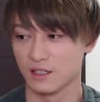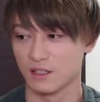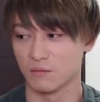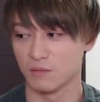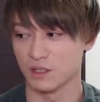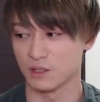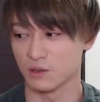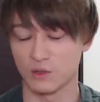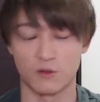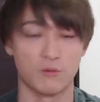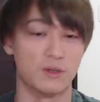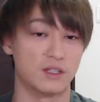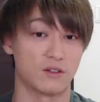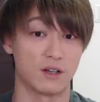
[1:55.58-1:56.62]
まあそういう
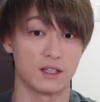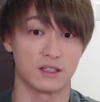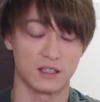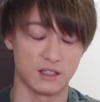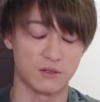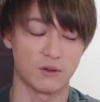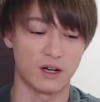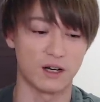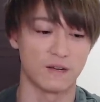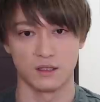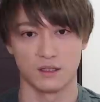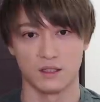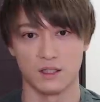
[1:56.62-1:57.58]
コメントがあったりとか。